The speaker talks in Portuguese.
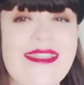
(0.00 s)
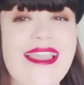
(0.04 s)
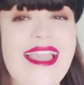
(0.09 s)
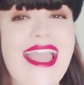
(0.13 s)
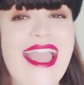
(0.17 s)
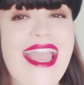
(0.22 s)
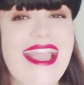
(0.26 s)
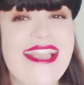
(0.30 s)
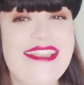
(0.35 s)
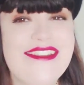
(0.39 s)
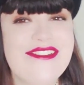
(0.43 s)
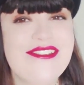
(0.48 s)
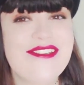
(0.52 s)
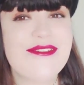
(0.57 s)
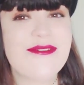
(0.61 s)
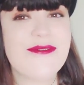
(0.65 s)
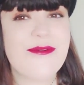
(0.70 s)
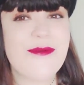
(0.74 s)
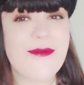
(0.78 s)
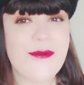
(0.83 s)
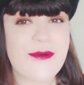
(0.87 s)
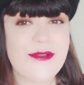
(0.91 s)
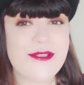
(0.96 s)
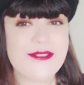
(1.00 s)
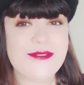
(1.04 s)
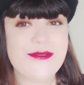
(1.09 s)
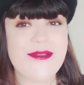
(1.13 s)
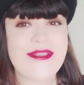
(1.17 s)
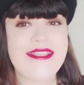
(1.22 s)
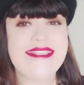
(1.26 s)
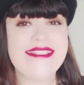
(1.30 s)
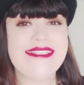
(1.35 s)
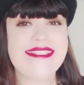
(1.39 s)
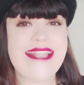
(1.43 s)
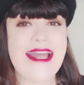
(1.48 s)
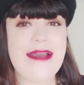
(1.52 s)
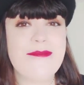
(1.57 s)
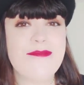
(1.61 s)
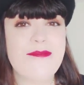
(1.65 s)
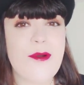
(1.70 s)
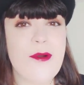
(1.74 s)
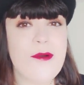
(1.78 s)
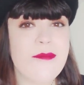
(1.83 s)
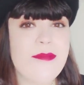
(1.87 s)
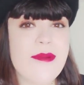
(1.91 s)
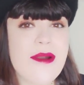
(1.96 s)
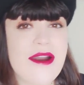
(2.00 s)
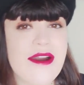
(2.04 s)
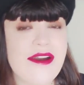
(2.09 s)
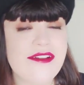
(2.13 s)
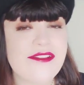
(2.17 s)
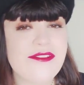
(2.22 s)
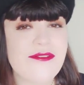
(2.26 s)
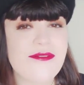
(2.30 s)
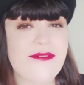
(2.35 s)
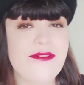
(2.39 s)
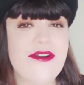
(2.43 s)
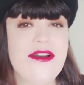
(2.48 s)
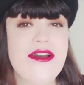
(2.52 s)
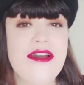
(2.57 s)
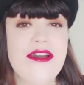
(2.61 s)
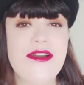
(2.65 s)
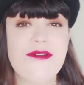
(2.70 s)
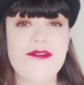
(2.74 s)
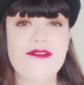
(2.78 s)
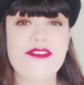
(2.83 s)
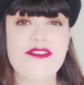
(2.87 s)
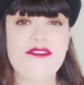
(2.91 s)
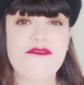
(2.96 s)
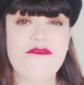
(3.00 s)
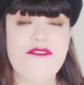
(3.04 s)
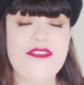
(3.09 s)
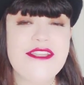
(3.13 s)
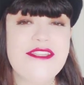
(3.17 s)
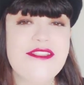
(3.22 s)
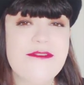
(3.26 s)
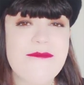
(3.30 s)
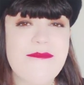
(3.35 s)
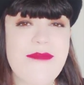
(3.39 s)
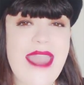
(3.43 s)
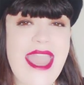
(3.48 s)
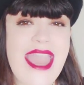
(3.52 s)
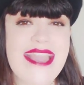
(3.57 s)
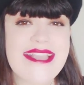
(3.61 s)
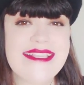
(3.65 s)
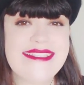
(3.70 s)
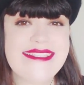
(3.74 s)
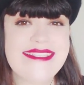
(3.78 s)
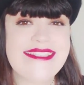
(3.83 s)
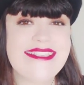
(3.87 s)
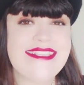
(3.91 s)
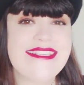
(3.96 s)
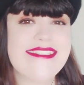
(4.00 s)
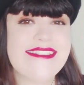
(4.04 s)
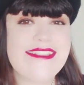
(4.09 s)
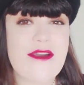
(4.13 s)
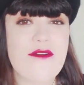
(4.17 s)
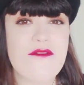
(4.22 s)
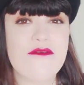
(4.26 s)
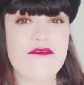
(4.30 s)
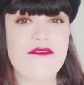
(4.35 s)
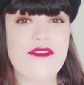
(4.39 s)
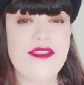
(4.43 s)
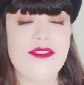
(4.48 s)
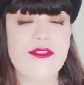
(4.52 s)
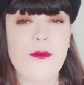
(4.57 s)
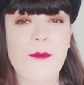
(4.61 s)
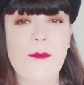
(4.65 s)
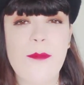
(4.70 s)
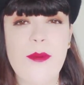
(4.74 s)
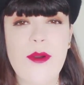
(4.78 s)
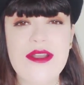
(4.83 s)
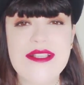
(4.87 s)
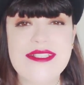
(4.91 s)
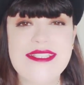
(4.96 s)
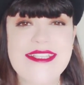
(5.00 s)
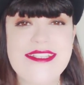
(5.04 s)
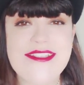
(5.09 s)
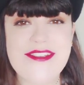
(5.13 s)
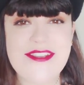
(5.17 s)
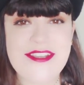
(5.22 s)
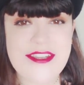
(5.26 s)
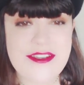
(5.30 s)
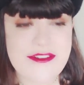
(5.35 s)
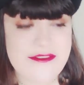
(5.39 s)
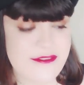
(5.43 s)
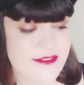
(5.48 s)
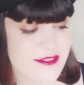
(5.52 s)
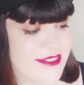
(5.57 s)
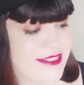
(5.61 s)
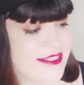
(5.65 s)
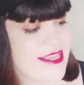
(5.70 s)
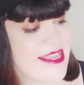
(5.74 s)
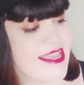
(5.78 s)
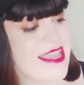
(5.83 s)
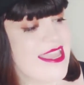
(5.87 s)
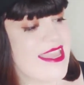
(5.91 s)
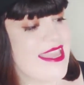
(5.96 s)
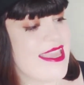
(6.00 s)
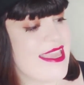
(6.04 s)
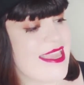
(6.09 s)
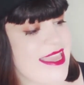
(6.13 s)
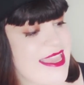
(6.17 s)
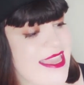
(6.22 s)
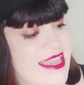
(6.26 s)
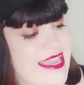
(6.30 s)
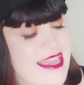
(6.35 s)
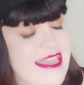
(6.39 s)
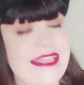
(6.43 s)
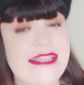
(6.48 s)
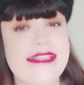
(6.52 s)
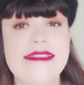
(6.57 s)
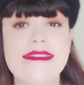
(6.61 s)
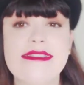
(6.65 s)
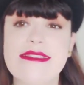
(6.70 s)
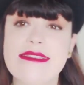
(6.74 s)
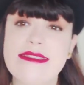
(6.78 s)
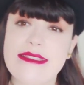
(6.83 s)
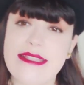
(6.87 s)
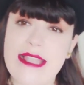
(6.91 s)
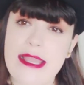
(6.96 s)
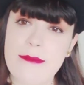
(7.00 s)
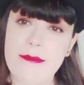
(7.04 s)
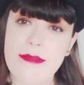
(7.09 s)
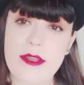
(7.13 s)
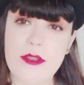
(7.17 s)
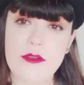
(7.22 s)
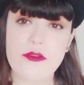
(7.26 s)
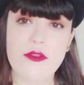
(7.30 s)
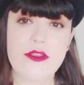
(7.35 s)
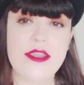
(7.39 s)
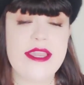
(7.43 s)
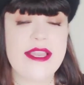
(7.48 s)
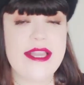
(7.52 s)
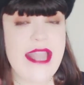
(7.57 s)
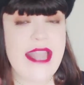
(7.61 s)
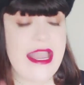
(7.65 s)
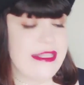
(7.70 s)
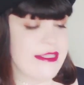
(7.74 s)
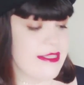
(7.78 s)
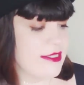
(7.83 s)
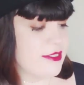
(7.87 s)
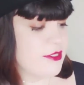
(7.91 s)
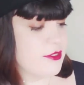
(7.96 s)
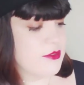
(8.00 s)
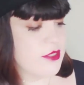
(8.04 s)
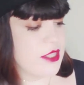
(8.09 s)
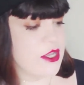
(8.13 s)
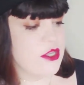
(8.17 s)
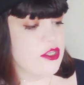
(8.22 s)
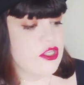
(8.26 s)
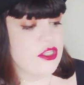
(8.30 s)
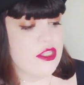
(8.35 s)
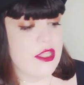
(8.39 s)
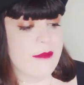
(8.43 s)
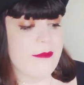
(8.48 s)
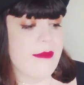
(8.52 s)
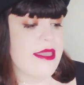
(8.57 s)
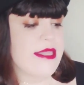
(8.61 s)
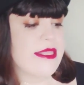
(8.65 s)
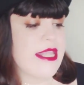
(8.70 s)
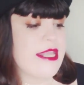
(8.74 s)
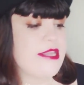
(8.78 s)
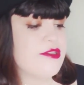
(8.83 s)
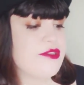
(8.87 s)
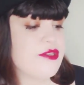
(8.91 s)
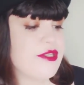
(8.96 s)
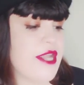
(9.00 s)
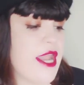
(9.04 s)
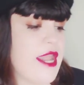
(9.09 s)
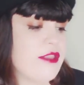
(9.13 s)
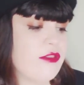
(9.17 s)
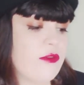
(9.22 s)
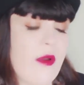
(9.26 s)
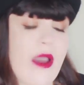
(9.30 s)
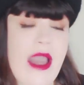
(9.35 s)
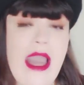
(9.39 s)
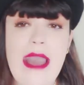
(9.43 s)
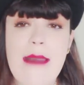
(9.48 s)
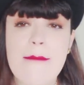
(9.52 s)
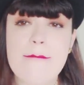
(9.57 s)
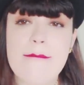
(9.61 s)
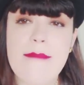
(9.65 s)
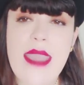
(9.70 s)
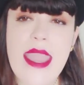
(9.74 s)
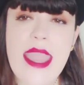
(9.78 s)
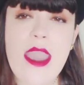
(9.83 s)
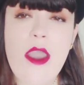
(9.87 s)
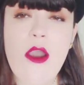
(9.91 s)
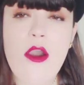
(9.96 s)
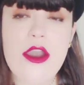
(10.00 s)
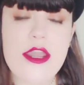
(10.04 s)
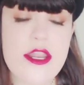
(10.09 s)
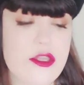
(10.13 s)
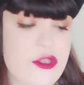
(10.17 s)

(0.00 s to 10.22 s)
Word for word: este curso está bombando, os feedbacks estão vindo positivos e lembrando que cada estudante também tem direito a meia hora